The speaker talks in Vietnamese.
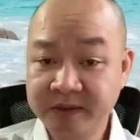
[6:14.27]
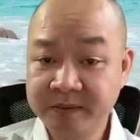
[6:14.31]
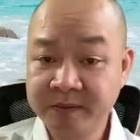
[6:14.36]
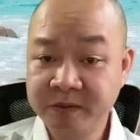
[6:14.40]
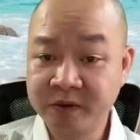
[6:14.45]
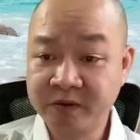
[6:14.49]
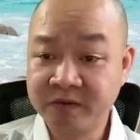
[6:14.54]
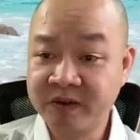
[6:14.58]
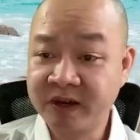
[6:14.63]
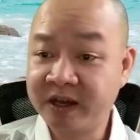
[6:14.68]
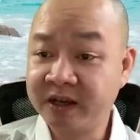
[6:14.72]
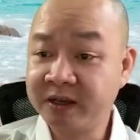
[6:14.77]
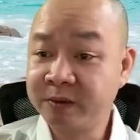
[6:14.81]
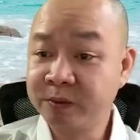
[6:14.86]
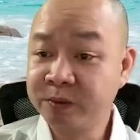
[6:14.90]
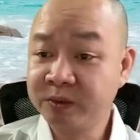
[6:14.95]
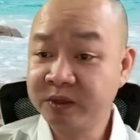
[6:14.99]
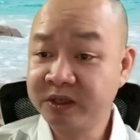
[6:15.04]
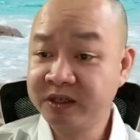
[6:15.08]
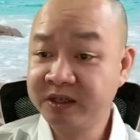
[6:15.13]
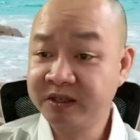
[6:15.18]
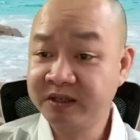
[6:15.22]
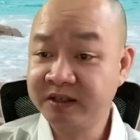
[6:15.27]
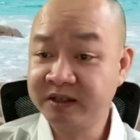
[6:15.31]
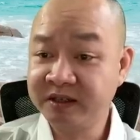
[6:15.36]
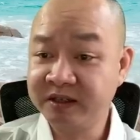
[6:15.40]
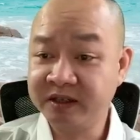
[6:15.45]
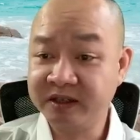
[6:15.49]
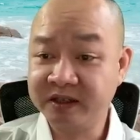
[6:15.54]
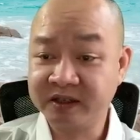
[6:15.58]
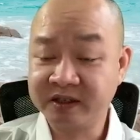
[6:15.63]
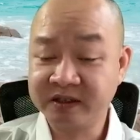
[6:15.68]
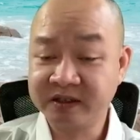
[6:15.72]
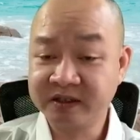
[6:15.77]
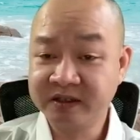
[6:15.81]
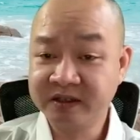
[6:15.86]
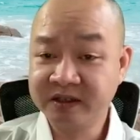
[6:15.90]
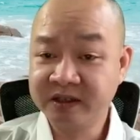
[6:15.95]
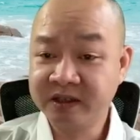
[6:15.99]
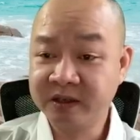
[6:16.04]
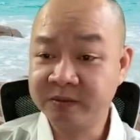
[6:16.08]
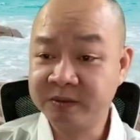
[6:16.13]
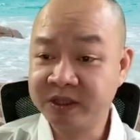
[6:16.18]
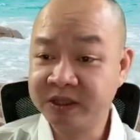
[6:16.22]
Một vài công ty thì
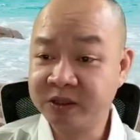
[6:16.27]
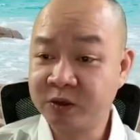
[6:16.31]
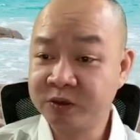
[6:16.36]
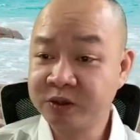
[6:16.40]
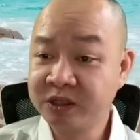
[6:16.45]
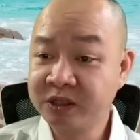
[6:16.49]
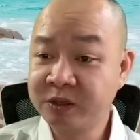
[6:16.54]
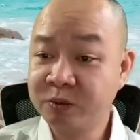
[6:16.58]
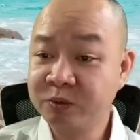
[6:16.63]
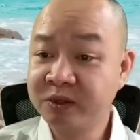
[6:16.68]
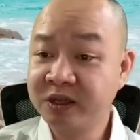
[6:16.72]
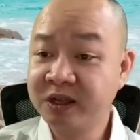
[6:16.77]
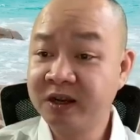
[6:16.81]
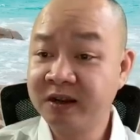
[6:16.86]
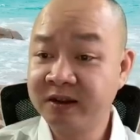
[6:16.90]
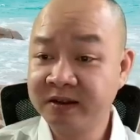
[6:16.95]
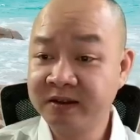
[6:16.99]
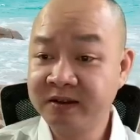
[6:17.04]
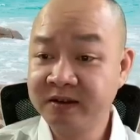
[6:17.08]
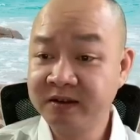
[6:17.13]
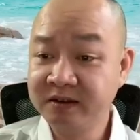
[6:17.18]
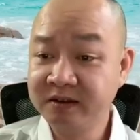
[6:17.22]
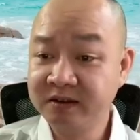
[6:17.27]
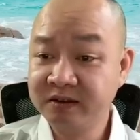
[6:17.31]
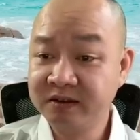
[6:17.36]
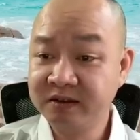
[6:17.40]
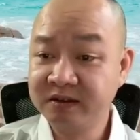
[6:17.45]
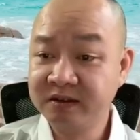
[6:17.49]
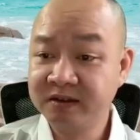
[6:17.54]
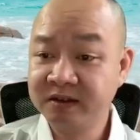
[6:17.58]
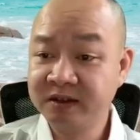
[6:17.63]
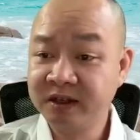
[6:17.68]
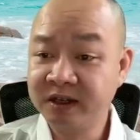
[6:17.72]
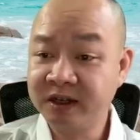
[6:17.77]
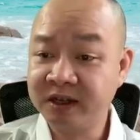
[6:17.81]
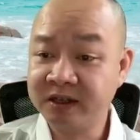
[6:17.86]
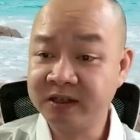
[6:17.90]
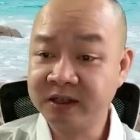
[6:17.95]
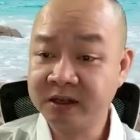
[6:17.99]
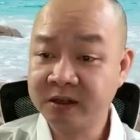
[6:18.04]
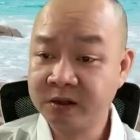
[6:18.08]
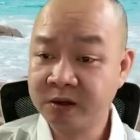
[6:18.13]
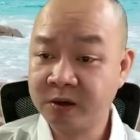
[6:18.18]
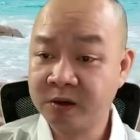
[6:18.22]
thậm chí có những công ty lớn thì lại
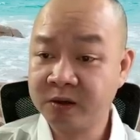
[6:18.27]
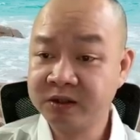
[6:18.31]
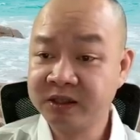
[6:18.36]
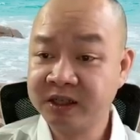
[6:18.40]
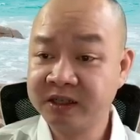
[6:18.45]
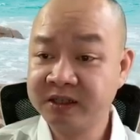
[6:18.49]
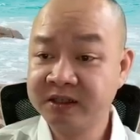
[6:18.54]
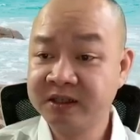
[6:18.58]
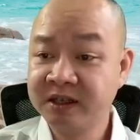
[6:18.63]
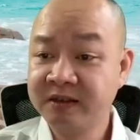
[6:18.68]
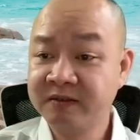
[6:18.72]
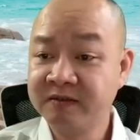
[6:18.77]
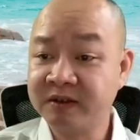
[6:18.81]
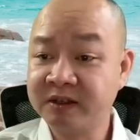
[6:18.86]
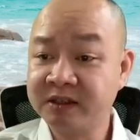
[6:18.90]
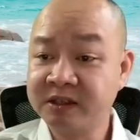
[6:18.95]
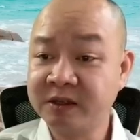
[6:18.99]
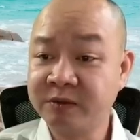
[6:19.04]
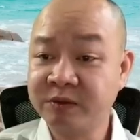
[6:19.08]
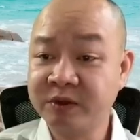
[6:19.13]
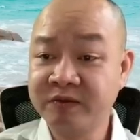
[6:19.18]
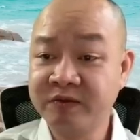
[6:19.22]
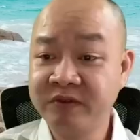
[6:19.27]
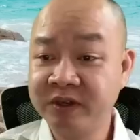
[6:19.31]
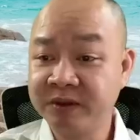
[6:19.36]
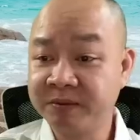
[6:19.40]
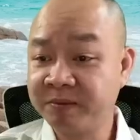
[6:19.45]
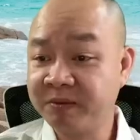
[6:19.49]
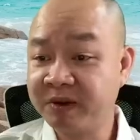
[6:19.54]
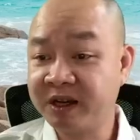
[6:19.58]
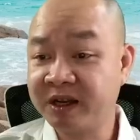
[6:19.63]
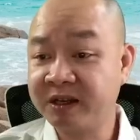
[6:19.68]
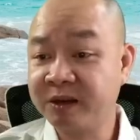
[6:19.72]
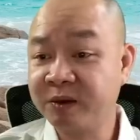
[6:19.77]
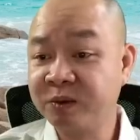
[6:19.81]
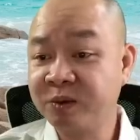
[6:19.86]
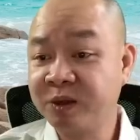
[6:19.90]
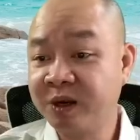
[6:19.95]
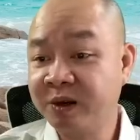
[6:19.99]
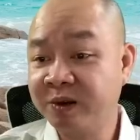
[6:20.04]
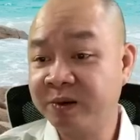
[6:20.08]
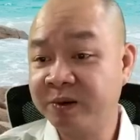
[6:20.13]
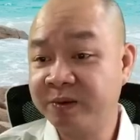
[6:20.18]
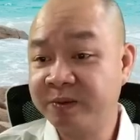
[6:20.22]
rất khó chen chân vào trong cái việc mà đấu
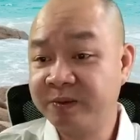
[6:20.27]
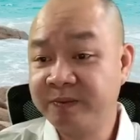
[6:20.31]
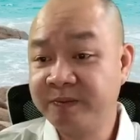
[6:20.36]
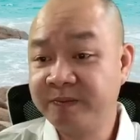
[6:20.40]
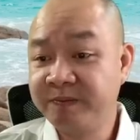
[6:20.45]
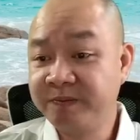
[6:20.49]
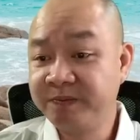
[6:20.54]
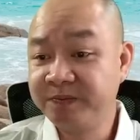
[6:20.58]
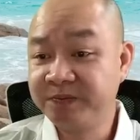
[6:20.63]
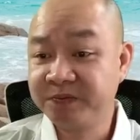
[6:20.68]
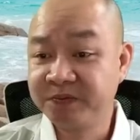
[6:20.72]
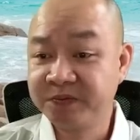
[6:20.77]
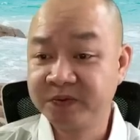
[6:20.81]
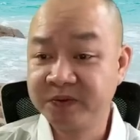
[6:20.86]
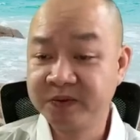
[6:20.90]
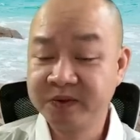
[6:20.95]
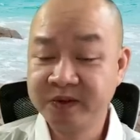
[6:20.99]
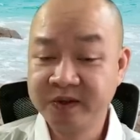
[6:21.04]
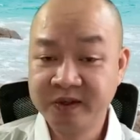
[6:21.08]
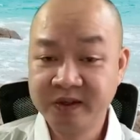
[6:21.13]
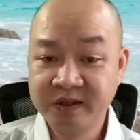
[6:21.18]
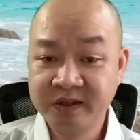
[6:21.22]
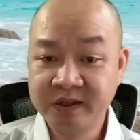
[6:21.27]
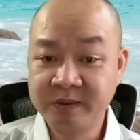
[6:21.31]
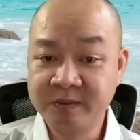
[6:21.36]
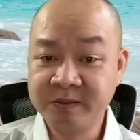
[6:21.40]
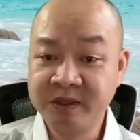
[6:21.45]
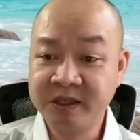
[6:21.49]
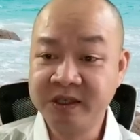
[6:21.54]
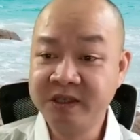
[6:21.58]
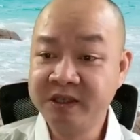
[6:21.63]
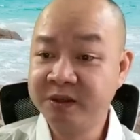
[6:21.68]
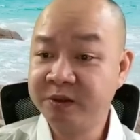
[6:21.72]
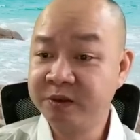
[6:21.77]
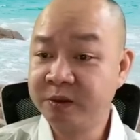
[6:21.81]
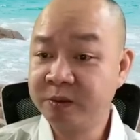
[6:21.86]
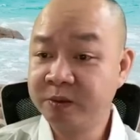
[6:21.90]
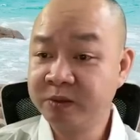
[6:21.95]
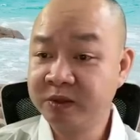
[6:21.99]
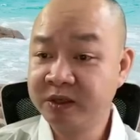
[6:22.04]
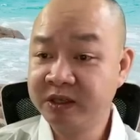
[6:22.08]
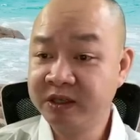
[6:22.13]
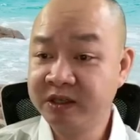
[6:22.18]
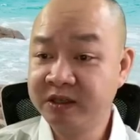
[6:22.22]
thầu. Thậm chí nhiều
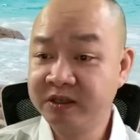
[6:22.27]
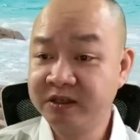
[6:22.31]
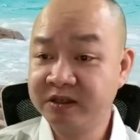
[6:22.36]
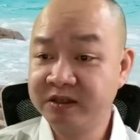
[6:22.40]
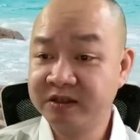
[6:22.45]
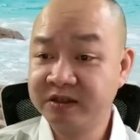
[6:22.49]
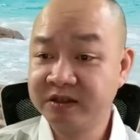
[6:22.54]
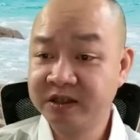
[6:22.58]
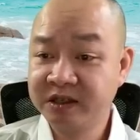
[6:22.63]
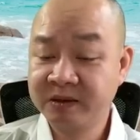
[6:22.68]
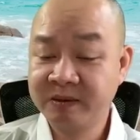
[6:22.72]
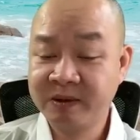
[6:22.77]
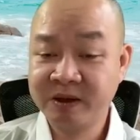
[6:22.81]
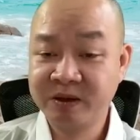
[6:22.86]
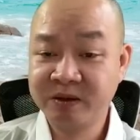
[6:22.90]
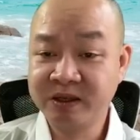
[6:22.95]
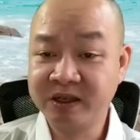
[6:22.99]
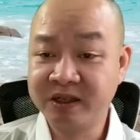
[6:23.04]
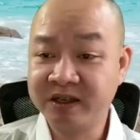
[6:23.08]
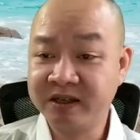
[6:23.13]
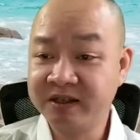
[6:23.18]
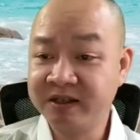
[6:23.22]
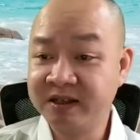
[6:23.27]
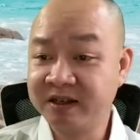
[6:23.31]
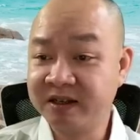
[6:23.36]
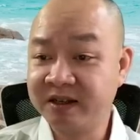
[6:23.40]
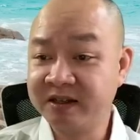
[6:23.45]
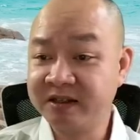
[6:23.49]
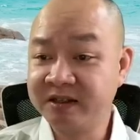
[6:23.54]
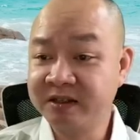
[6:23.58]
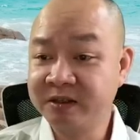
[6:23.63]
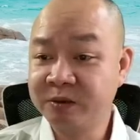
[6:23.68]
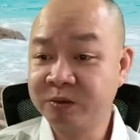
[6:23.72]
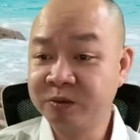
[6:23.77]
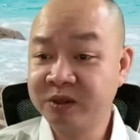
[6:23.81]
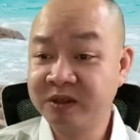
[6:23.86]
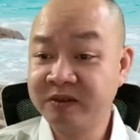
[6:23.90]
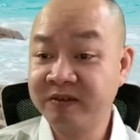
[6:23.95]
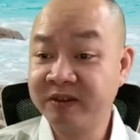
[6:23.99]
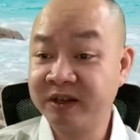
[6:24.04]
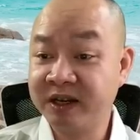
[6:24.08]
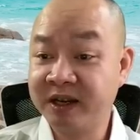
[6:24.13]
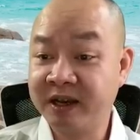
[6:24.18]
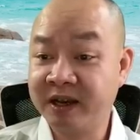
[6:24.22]
công ty các bác có thể thấy rằng là như công ty
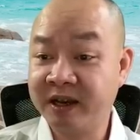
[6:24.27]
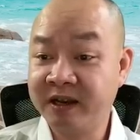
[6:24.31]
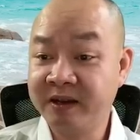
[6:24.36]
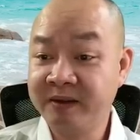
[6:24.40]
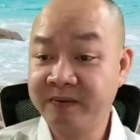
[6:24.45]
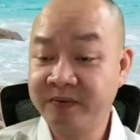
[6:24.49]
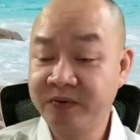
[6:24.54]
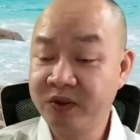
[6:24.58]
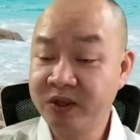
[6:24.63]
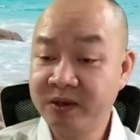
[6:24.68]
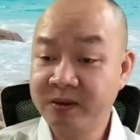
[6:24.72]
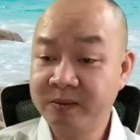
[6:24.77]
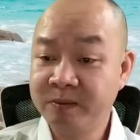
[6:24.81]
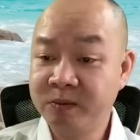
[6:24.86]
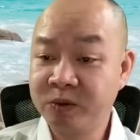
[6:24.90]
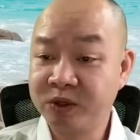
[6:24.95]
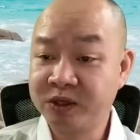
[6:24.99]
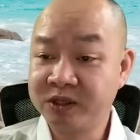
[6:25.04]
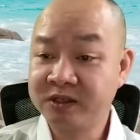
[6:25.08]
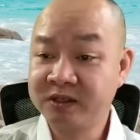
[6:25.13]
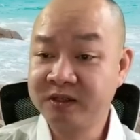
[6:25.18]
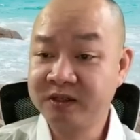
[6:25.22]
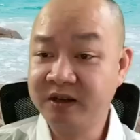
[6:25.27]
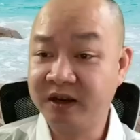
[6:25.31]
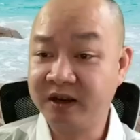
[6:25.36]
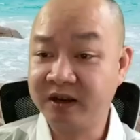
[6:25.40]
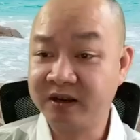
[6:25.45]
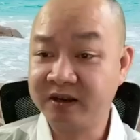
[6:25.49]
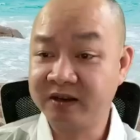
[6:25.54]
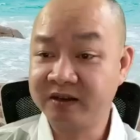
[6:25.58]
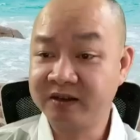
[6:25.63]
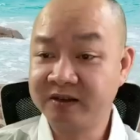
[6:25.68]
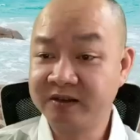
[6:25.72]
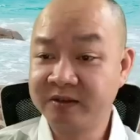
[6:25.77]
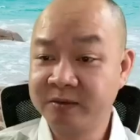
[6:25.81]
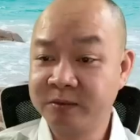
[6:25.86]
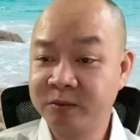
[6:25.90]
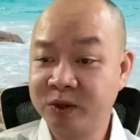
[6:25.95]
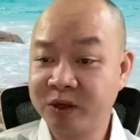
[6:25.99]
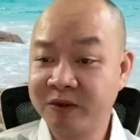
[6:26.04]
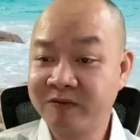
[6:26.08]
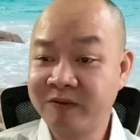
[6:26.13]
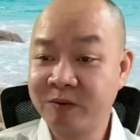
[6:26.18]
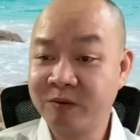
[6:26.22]
Việt Á, một cái xưởng,
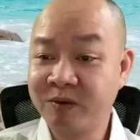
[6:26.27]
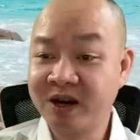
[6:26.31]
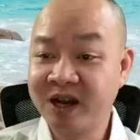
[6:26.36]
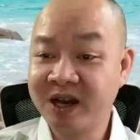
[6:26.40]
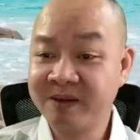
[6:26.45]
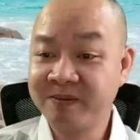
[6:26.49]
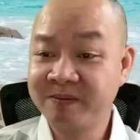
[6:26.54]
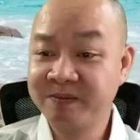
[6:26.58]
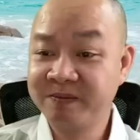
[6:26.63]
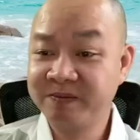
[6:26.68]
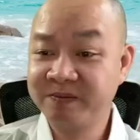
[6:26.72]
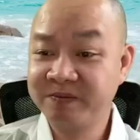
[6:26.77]
một cái phòng lab.